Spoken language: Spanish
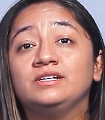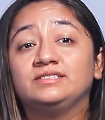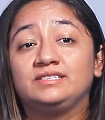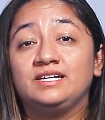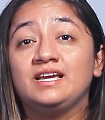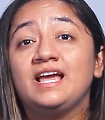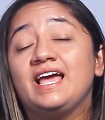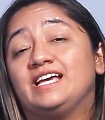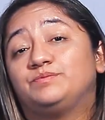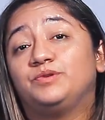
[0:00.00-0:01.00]
Sí,
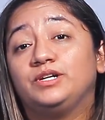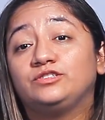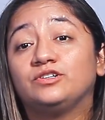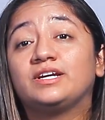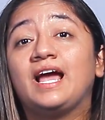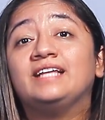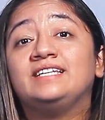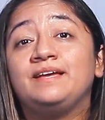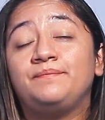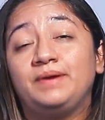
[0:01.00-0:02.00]
es por eso que
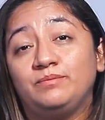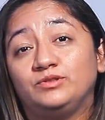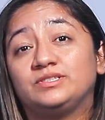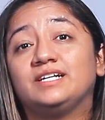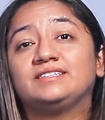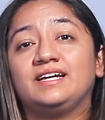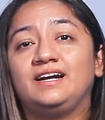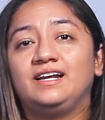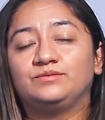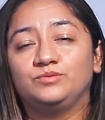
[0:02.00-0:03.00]
debemos tratar
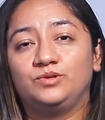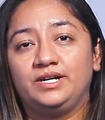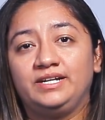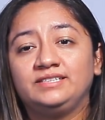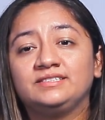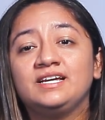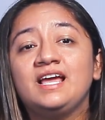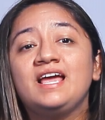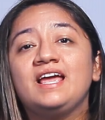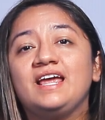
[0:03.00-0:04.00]
a las mujeres
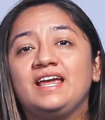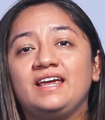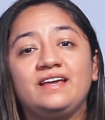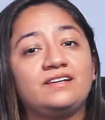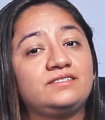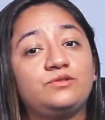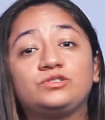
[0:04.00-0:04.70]
eh,